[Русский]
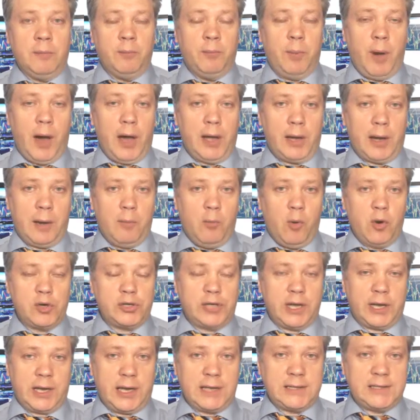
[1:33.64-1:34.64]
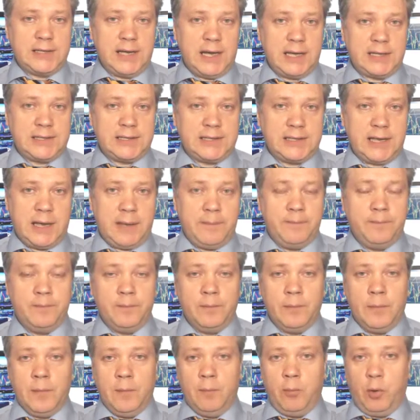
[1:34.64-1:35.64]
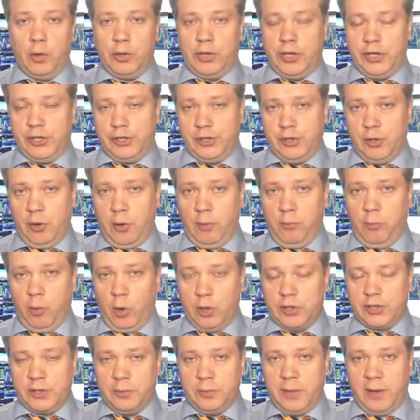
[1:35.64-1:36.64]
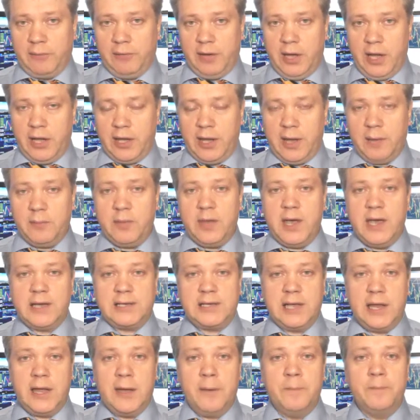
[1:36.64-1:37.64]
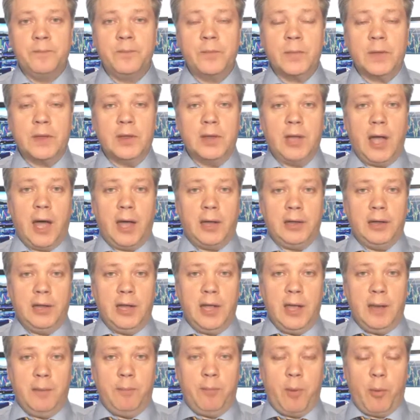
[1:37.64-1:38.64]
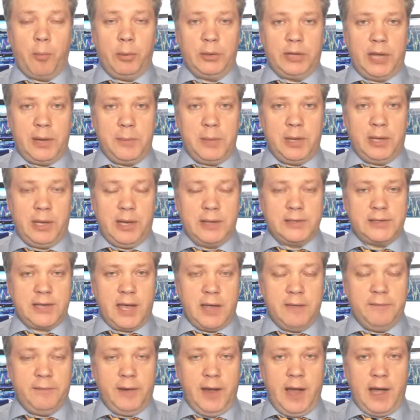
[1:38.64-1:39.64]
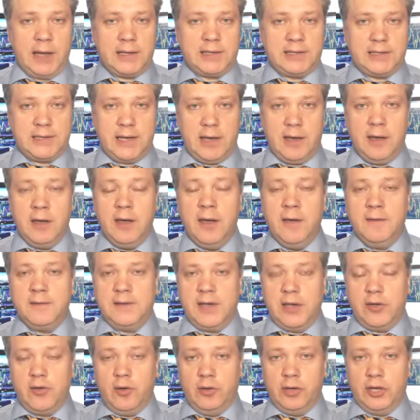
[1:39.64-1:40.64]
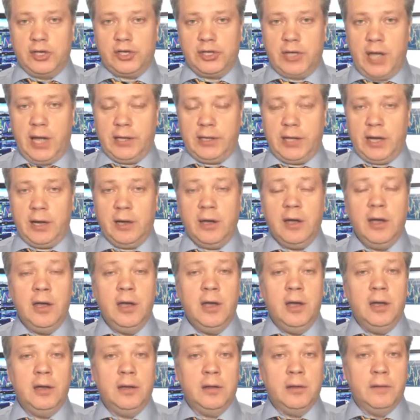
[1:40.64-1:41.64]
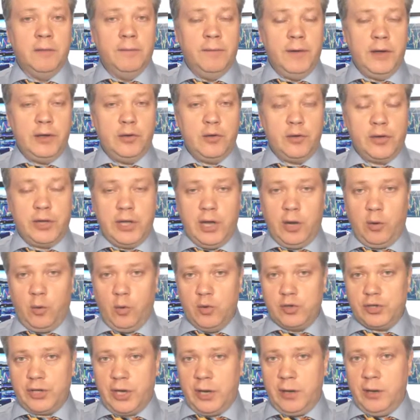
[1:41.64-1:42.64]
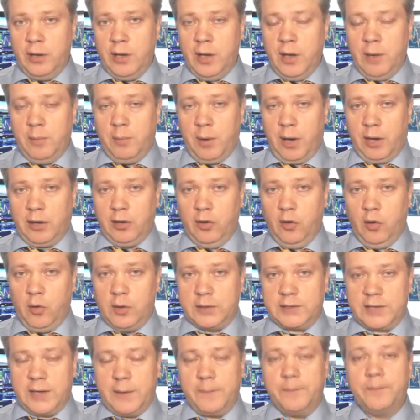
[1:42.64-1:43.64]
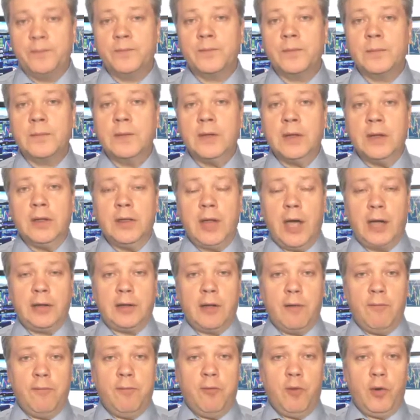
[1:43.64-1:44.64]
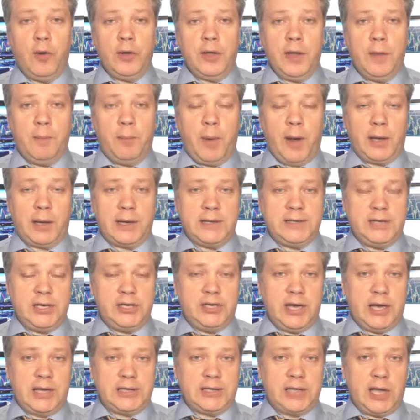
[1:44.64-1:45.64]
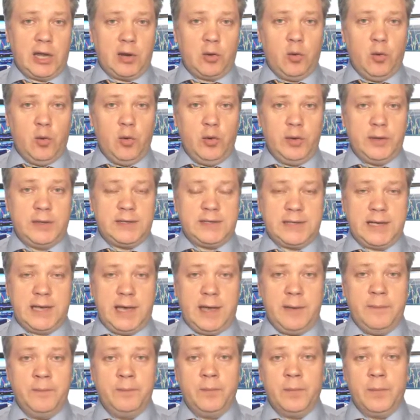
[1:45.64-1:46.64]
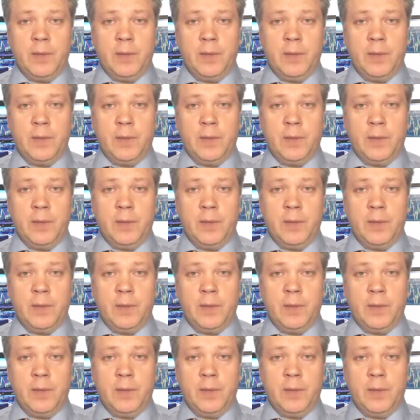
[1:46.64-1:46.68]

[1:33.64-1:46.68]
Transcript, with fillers: пара может оказаться под еще большим давлением, если данные по потребительской инфляции в Соединенных Штатах выйдут не хуже прогноза. На этом фоне пара сейчас торгуется